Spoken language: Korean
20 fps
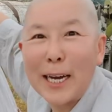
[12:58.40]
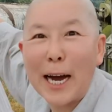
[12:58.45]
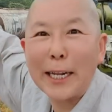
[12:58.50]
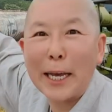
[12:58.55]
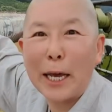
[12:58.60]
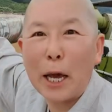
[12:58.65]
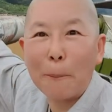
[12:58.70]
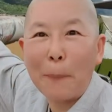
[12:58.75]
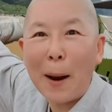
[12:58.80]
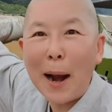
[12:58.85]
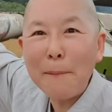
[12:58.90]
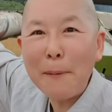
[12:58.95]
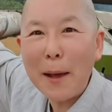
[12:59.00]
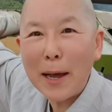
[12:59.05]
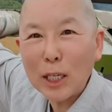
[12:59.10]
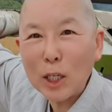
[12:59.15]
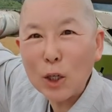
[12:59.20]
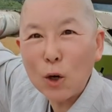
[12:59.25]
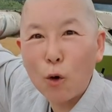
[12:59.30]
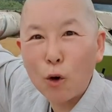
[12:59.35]
짜리
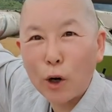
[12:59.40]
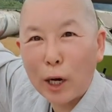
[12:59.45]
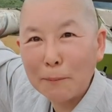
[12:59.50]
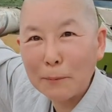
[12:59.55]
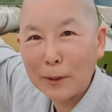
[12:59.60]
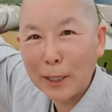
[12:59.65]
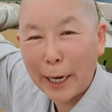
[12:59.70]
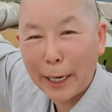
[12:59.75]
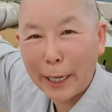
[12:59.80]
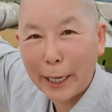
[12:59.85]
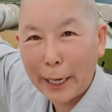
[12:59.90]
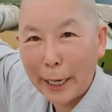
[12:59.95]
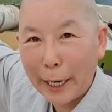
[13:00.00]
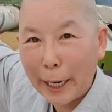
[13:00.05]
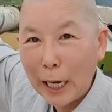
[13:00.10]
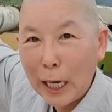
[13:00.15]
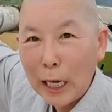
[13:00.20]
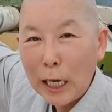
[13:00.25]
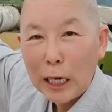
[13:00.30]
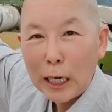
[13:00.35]
800kg 짜리
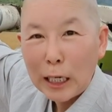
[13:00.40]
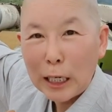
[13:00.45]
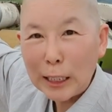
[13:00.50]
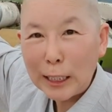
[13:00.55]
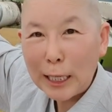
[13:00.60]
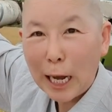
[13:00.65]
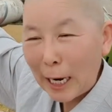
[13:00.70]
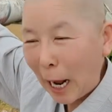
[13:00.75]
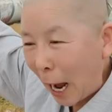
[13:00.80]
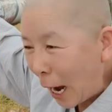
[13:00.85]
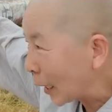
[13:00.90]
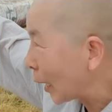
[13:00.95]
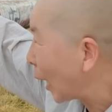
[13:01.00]
일단 한